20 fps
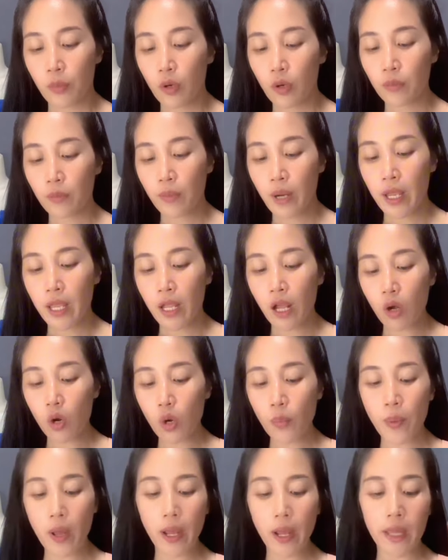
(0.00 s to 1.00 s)
spot dry yang
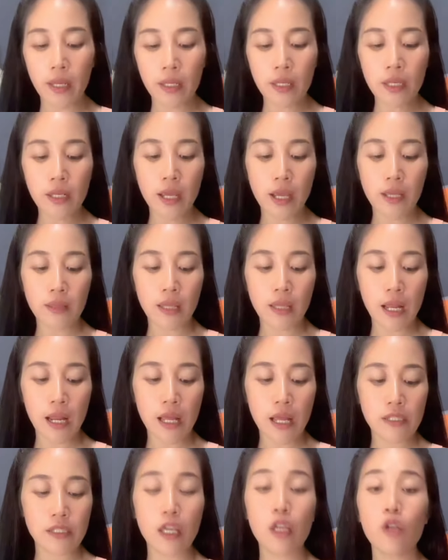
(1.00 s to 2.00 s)
aku pakai ini di
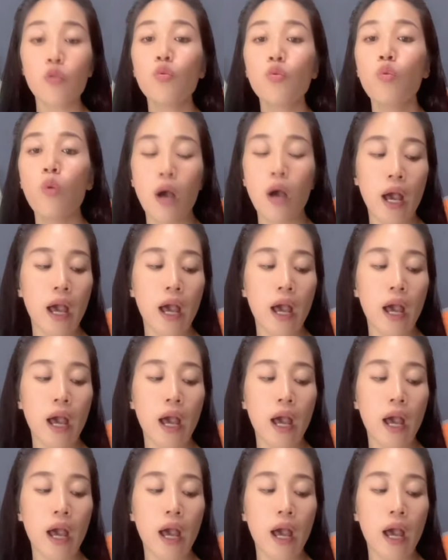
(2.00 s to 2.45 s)
etalase 2